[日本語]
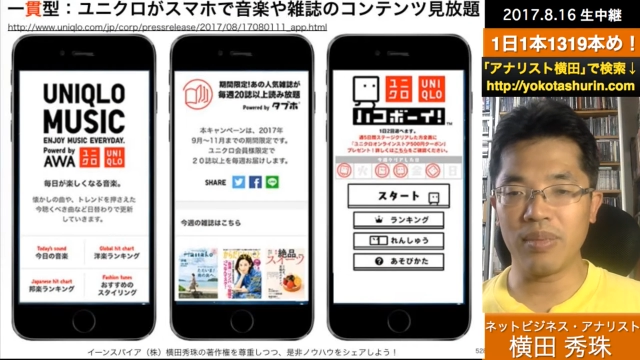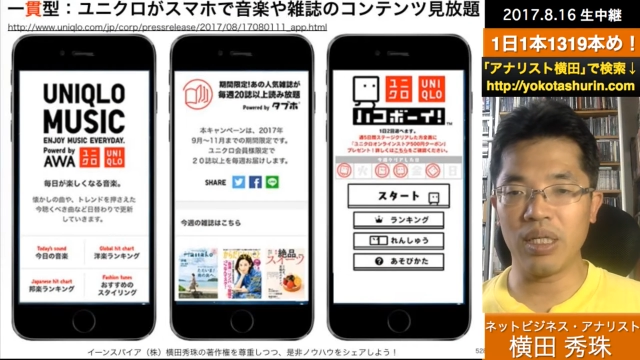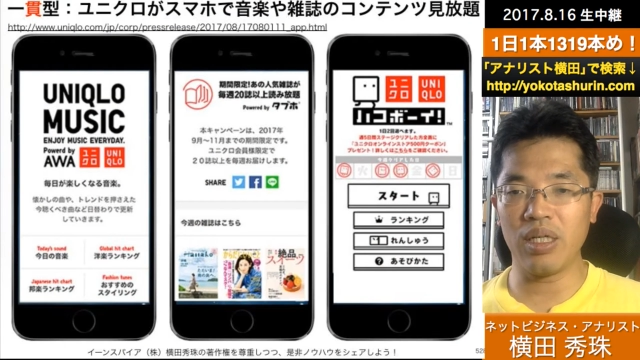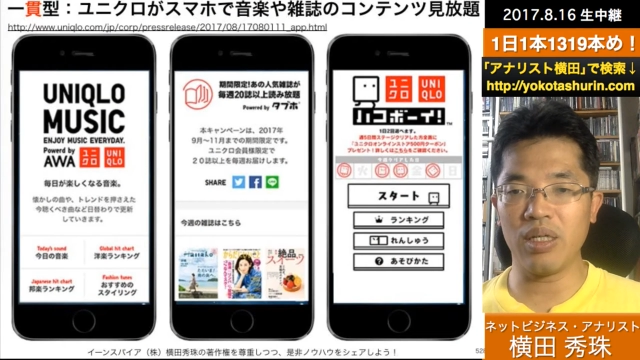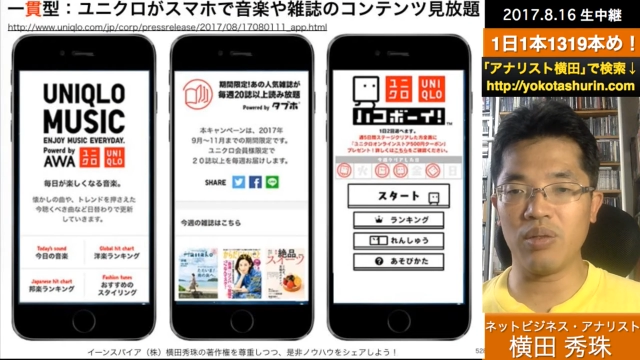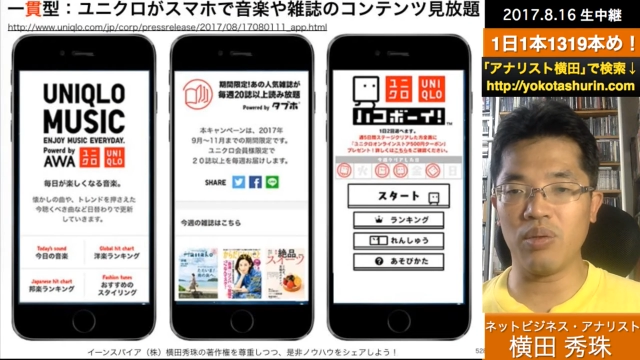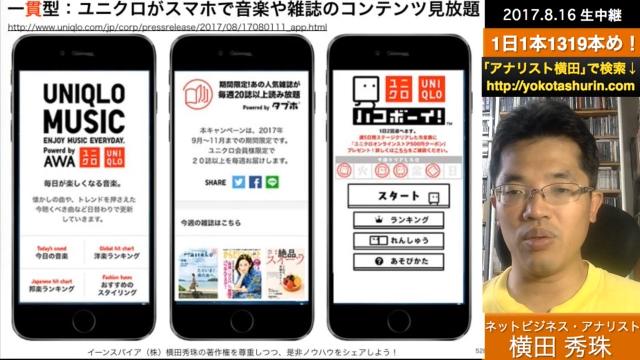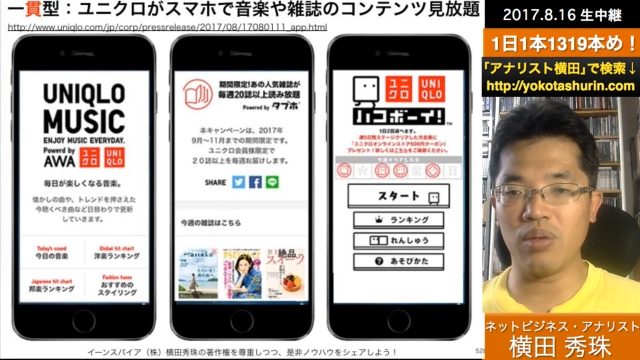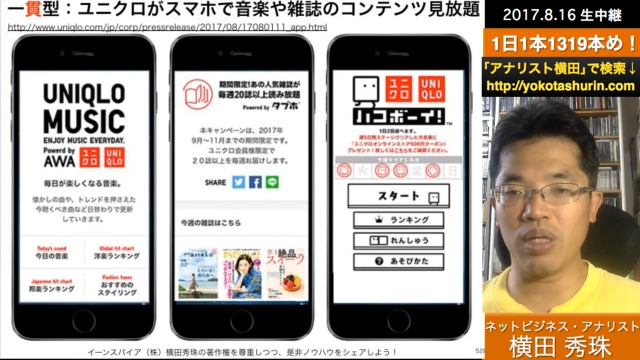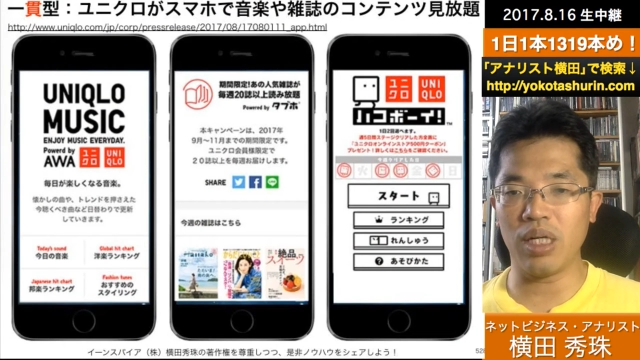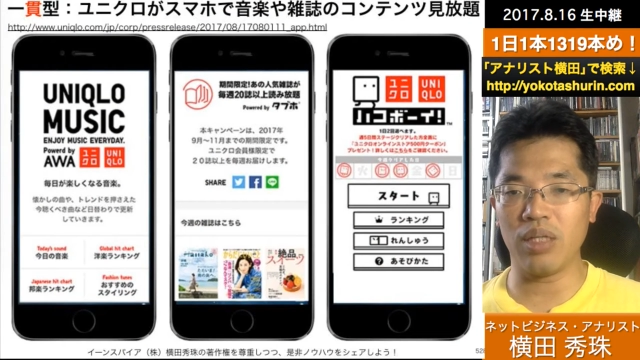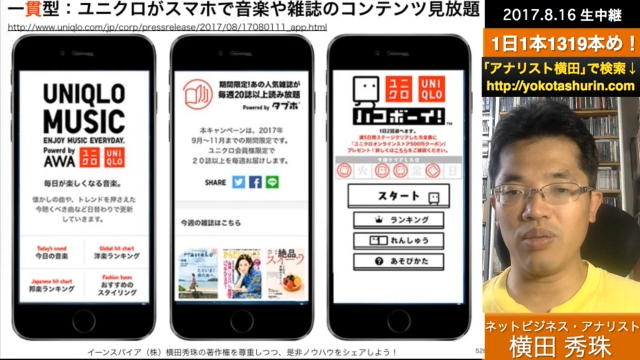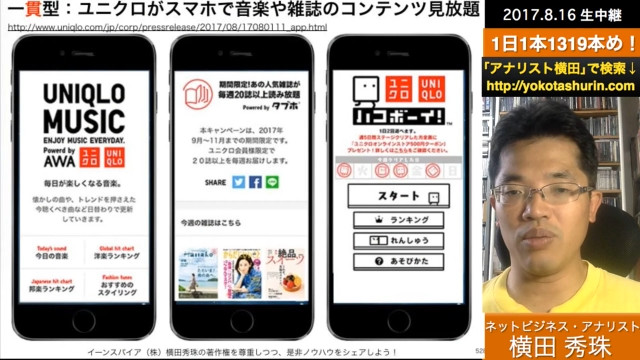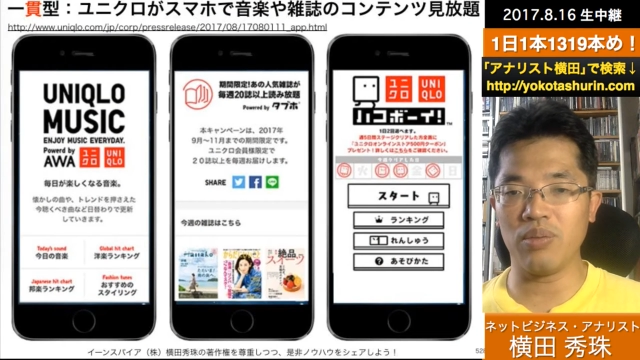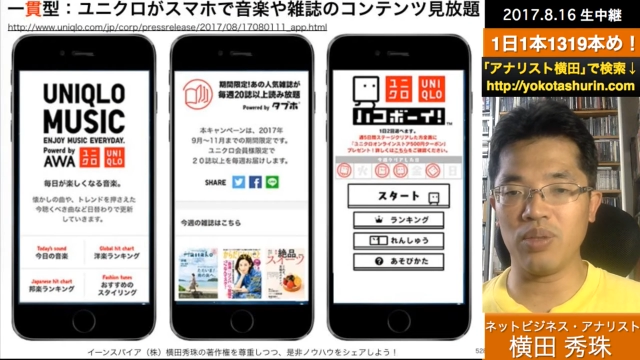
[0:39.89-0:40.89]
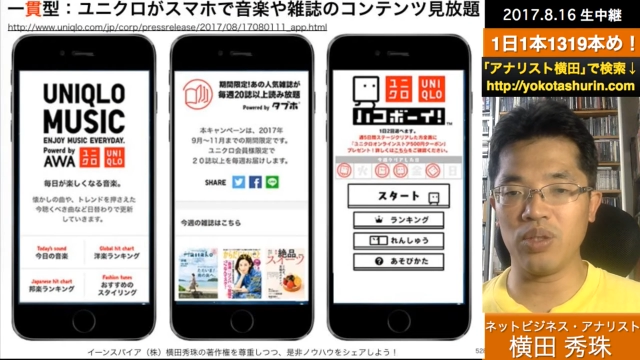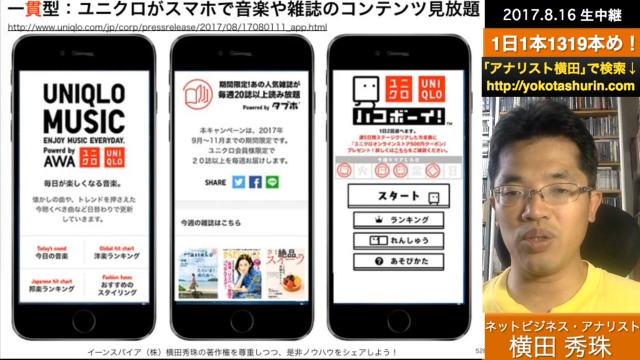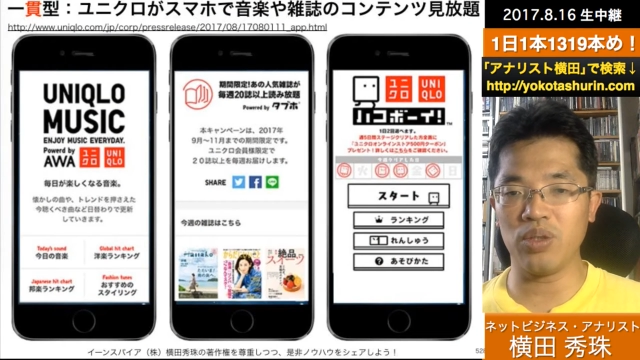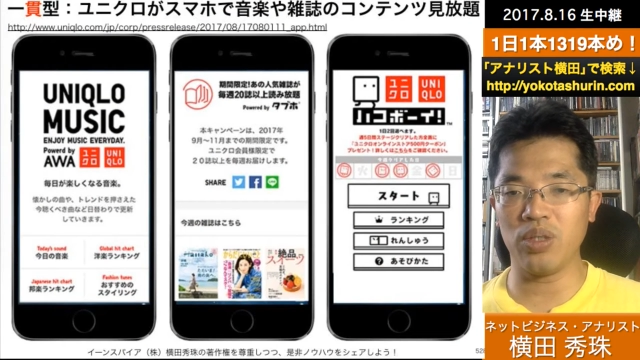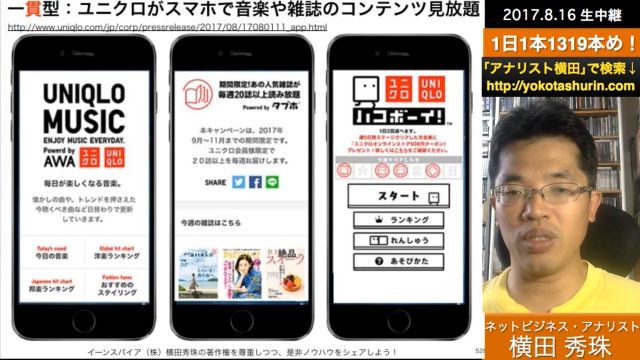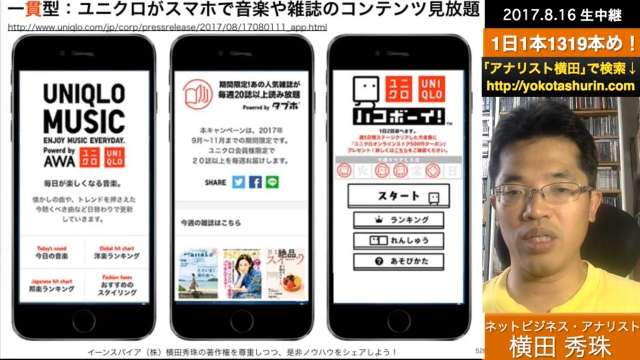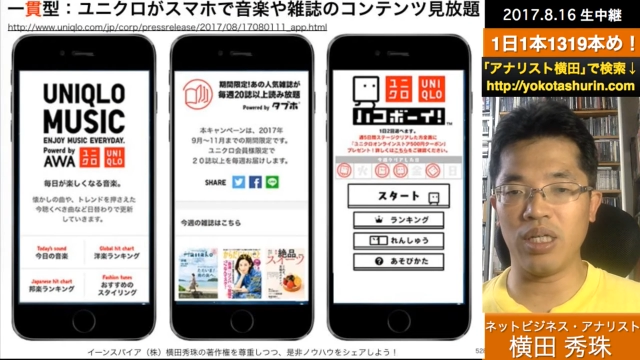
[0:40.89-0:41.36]
えー、今回の面
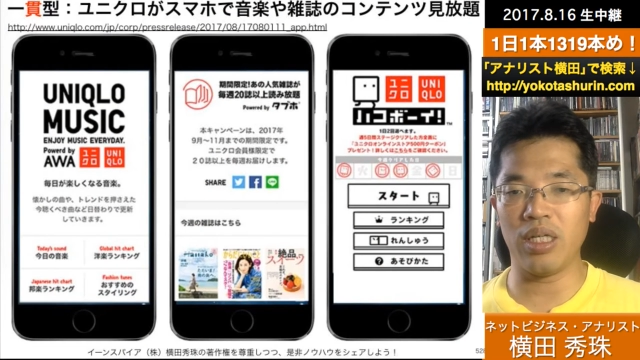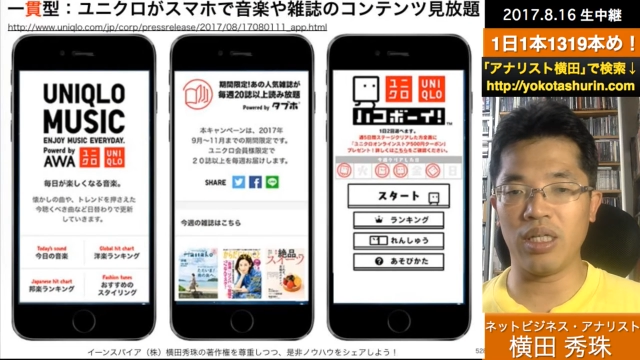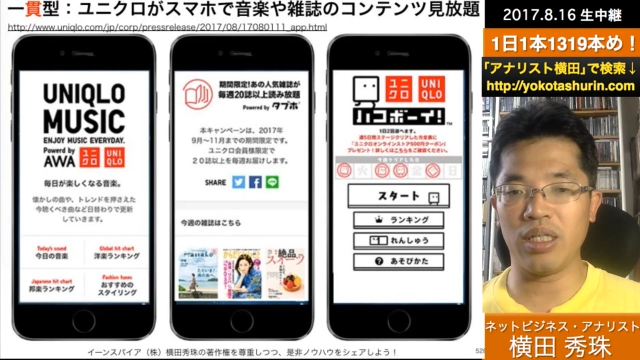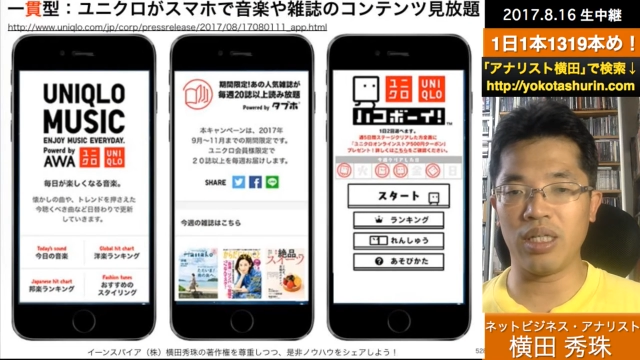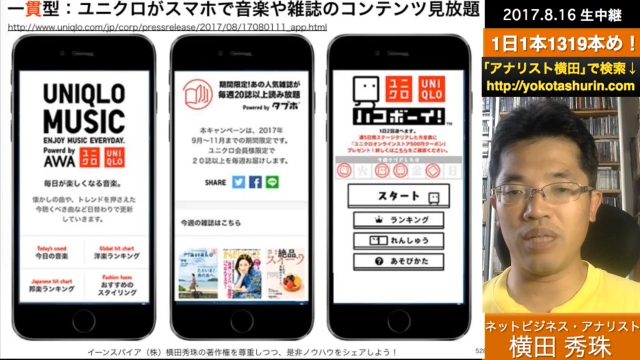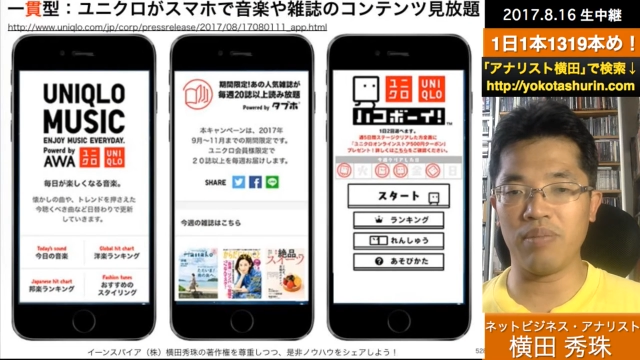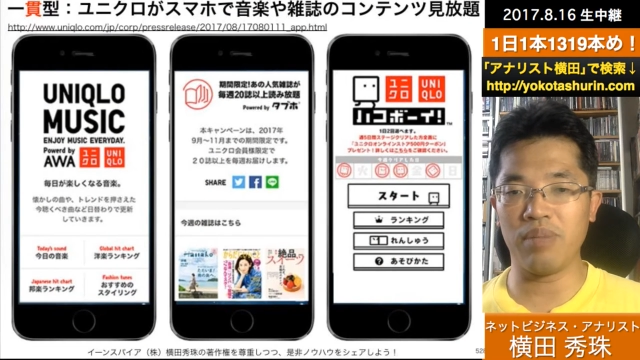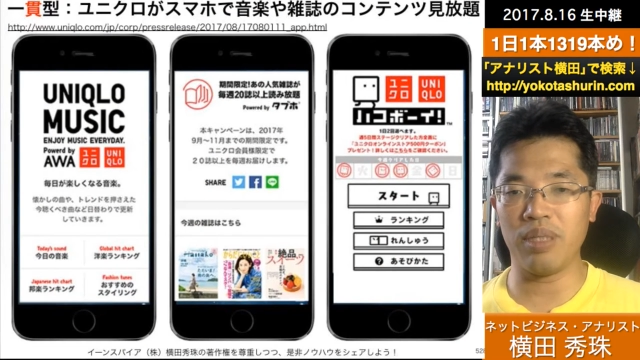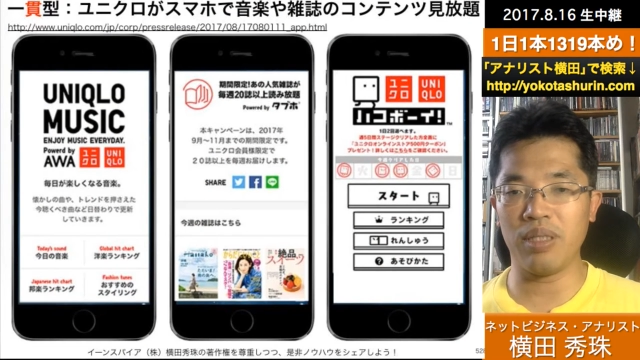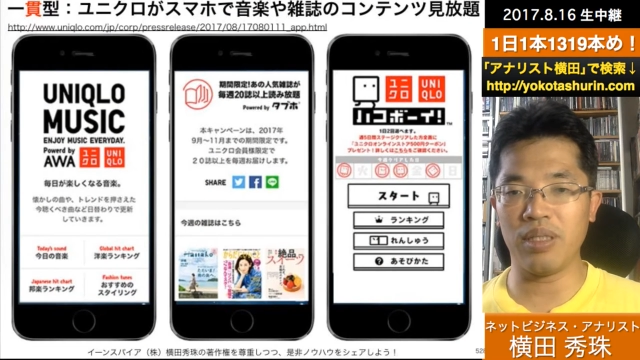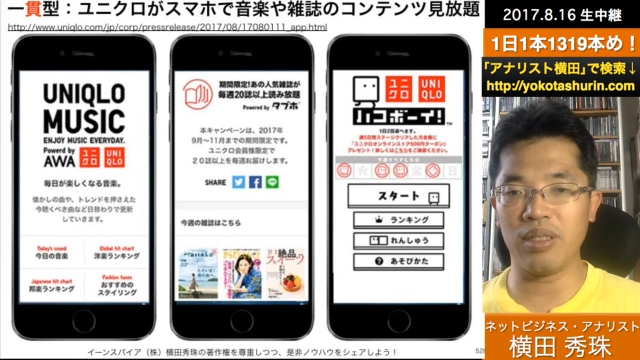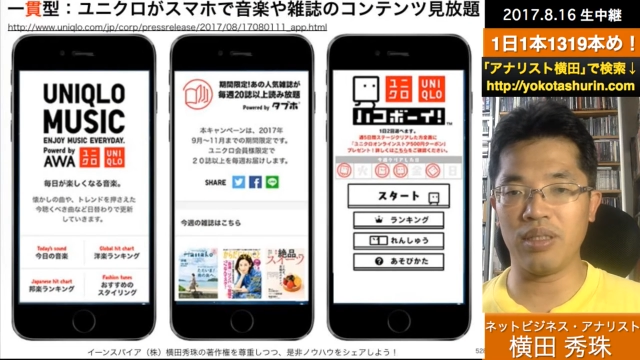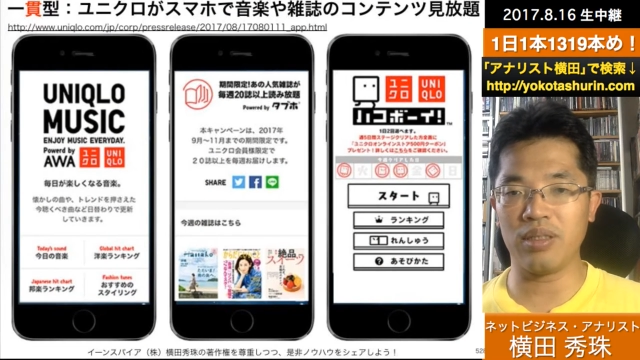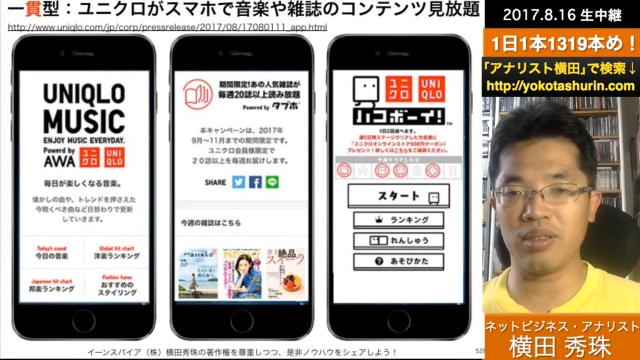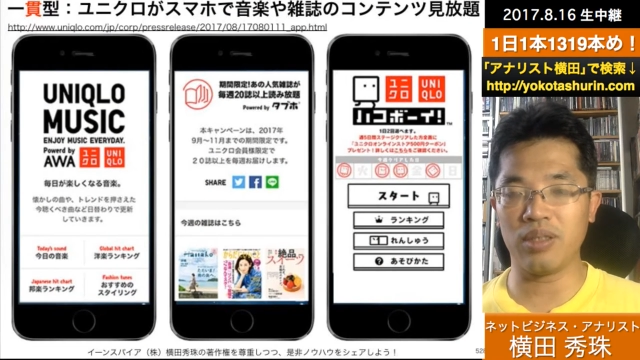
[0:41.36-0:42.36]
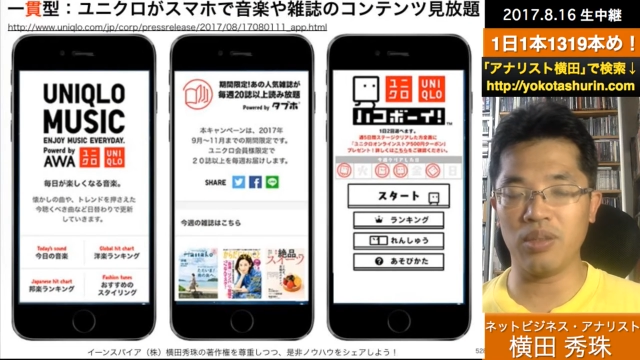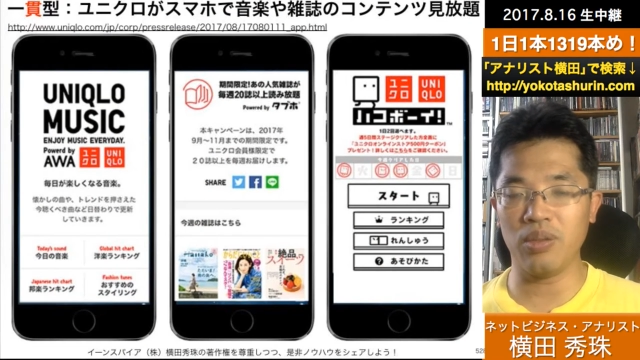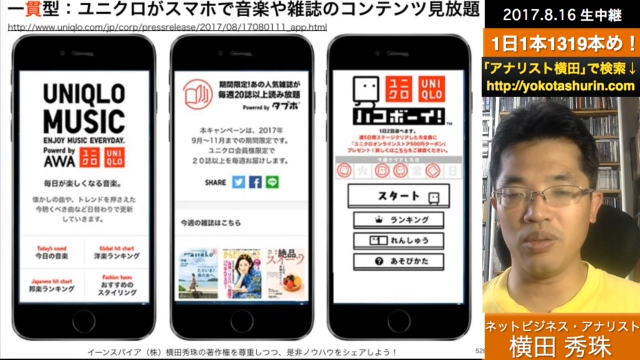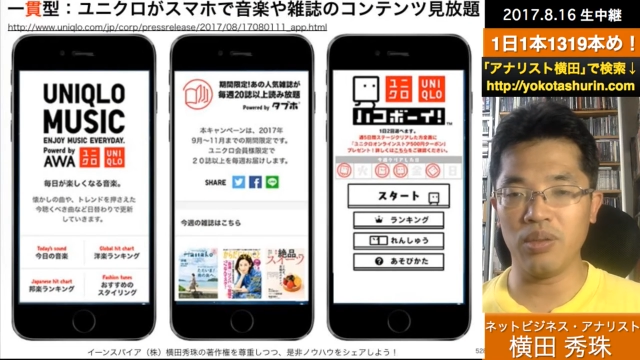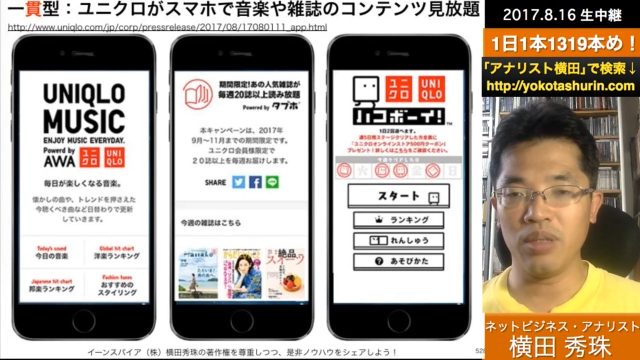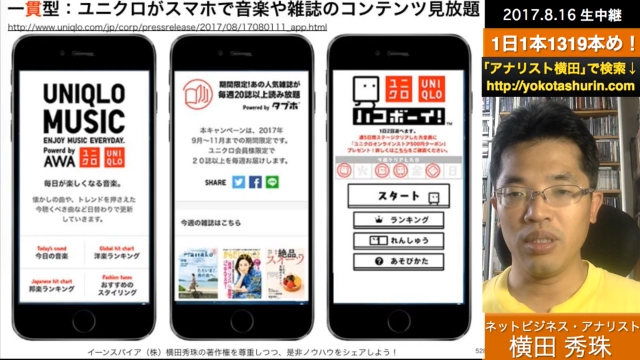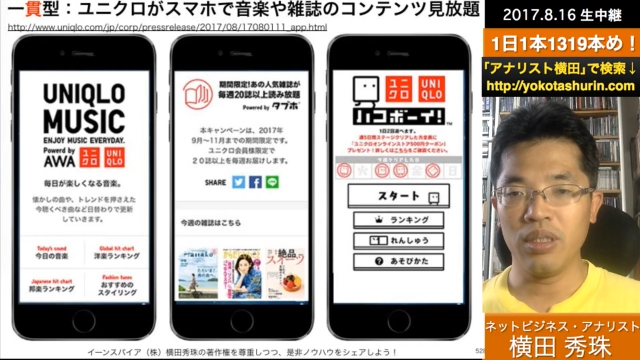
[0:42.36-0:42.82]
白い、えー、キャンペーンなんですけ
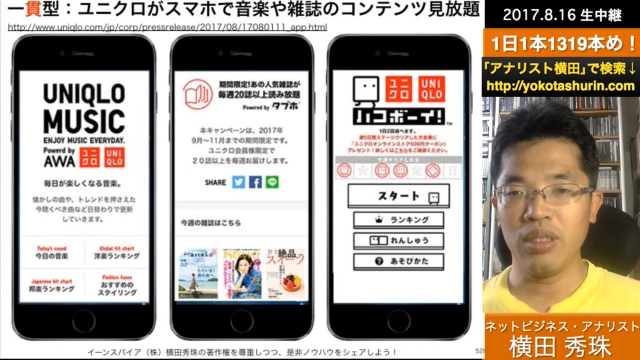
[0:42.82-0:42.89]
ど、